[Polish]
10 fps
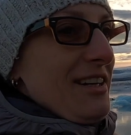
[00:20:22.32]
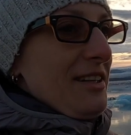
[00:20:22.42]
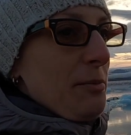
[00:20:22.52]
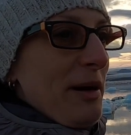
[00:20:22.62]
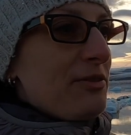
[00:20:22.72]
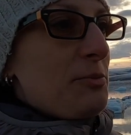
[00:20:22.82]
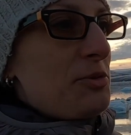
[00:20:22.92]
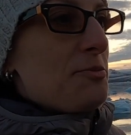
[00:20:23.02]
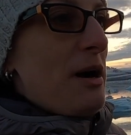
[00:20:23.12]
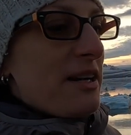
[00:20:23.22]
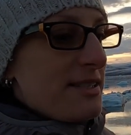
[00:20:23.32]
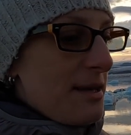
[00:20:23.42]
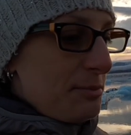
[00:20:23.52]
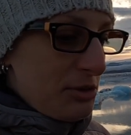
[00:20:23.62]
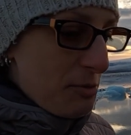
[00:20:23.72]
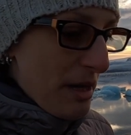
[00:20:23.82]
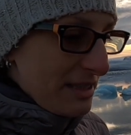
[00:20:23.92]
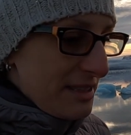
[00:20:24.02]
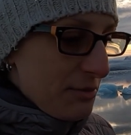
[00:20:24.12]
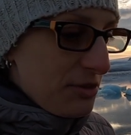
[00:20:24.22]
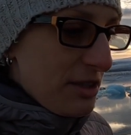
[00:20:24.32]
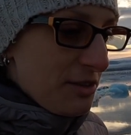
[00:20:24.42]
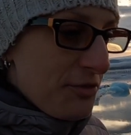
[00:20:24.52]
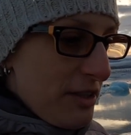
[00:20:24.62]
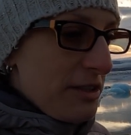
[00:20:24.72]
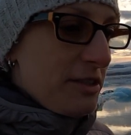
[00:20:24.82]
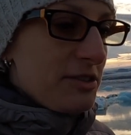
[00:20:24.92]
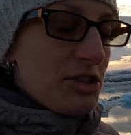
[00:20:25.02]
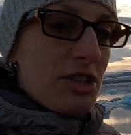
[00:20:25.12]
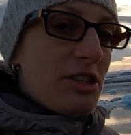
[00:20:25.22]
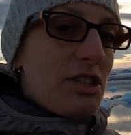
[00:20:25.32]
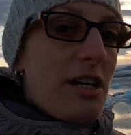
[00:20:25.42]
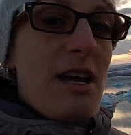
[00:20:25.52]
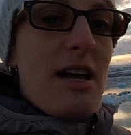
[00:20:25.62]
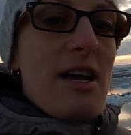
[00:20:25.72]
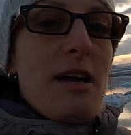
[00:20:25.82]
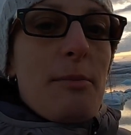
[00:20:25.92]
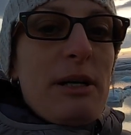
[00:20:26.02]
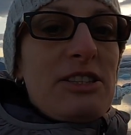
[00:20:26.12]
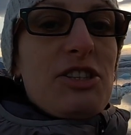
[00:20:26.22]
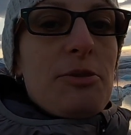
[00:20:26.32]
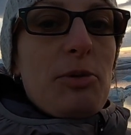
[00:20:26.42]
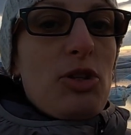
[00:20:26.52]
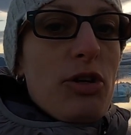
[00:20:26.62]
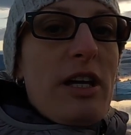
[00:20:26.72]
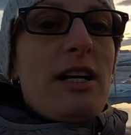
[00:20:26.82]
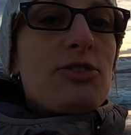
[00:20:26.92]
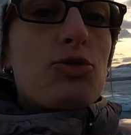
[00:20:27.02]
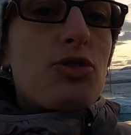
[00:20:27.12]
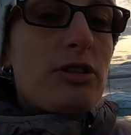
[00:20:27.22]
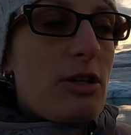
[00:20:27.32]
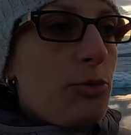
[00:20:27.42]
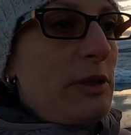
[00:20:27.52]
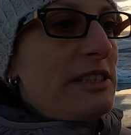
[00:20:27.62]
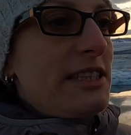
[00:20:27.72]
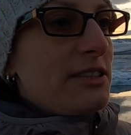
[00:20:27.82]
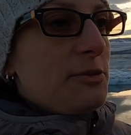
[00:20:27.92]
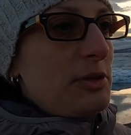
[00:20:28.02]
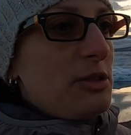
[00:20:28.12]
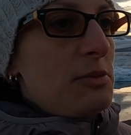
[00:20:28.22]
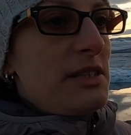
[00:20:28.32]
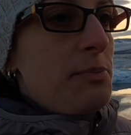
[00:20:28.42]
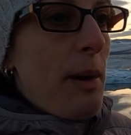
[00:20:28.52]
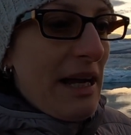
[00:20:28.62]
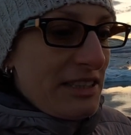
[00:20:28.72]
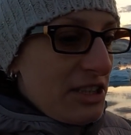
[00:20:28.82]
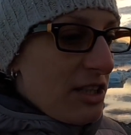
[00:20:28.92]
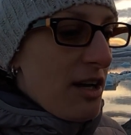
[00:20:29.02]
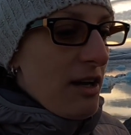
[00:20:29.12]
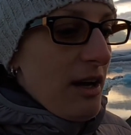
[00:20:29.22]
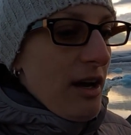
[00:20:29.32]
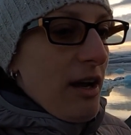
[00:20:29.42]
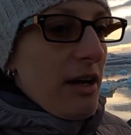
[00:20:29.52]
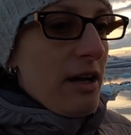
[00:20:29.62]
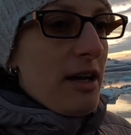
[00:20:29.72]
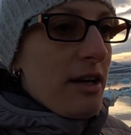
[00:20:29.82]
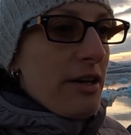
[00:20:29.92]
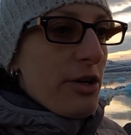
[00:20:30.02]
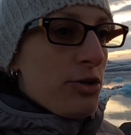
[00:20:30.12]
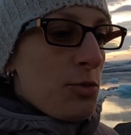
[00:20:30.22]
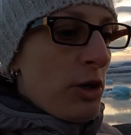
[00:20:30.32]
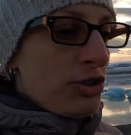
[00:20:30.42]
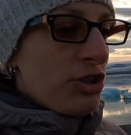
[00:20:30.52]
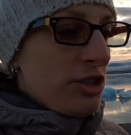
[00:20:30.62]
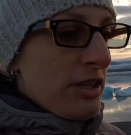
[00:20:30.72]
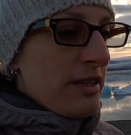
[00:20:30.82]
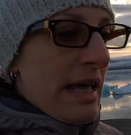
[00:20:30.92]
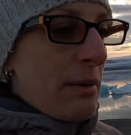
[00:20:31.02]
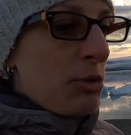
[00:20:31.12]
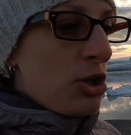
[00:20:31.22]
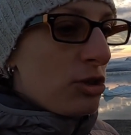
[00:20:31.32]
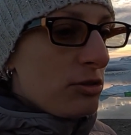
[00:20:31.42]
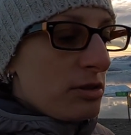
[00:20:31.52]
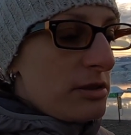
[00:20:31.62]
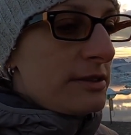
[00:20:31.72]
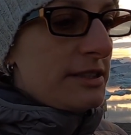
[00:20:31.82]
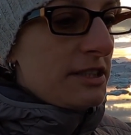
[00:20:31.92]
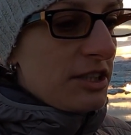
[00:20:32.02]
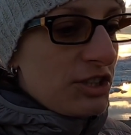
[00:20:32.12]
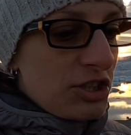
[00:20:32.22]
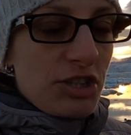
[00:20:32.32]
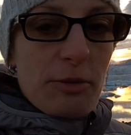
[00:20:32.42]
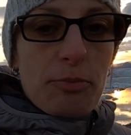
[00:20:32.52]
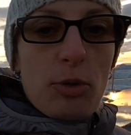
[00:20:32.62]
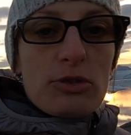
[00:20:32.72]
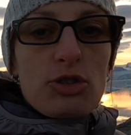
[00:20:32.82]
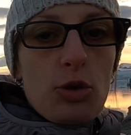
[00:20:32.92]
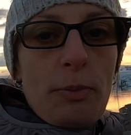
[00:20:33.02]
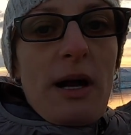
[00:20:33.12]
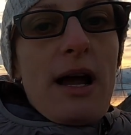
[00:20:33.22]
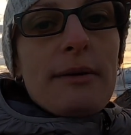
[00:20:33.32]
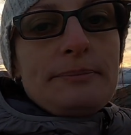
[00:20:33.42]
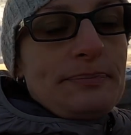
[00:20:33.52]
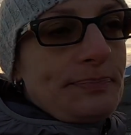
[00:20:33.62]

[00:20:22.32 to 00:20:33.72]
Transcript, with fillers: Naprawdę przymarzam, przymarzam w tej chwili, szczerze. Marzę, żeby dojechać już do tego miejsca, gdzie będziemy spać, e, rozłożyć ten namiot, zjeść ciepłą zupkę